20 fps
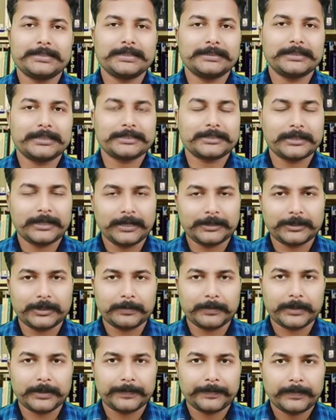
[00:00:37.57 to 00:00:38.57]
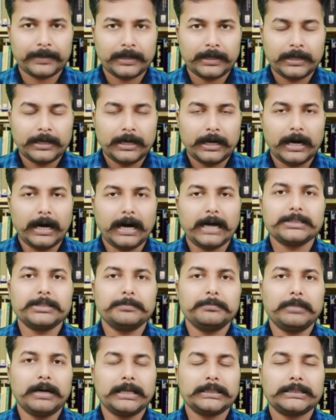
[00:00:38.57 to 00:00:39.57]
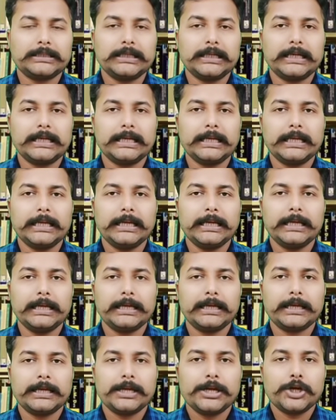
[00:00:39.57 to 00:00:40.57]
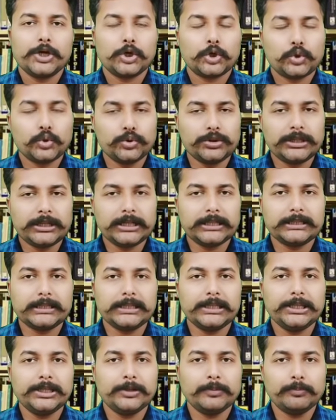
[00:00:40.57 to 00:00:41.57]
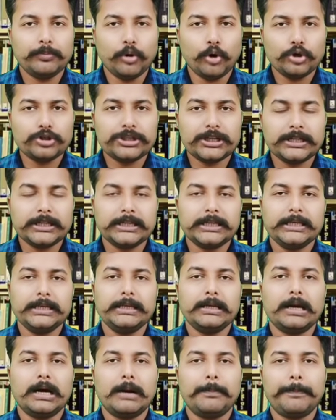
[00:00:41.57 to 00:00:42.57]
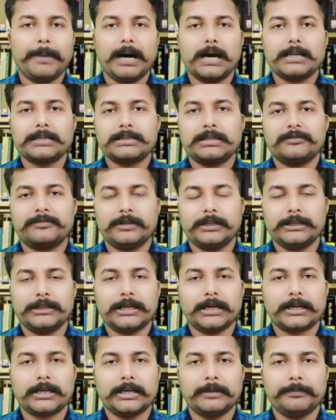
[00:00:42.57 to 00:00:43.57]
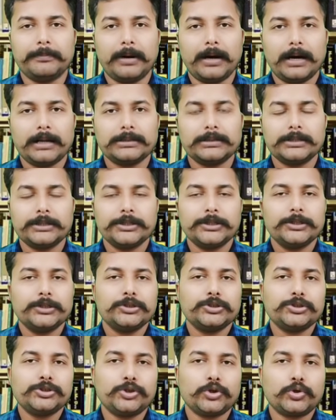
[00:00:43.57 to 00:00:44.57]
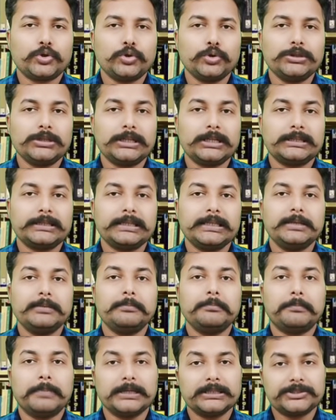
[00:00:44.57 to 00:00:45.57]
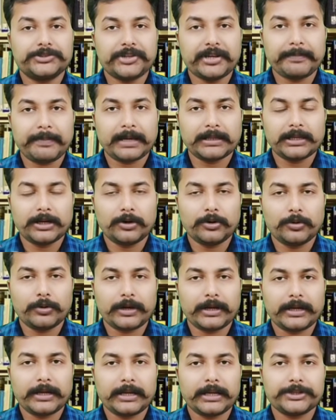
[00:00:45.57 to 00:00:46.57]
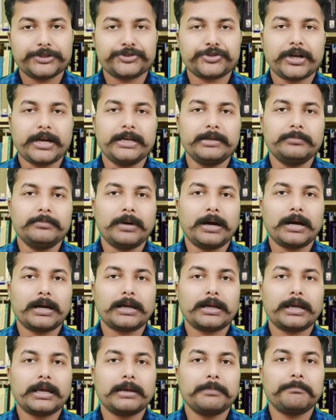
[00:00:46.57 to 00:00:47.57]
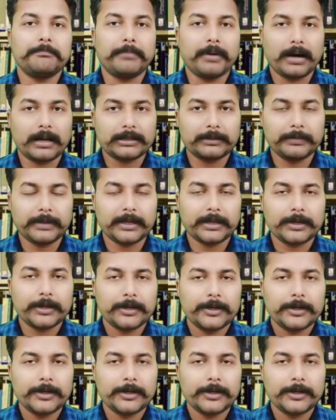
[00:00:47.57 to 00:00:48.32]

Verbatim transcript: सत्य सनातन में आज हम बात करेंगे कुदरती भोजन की अपार सफलता के बाद जो कुदरती बच्चे पैदा हो रहे हैं शाइन बाग के बाद में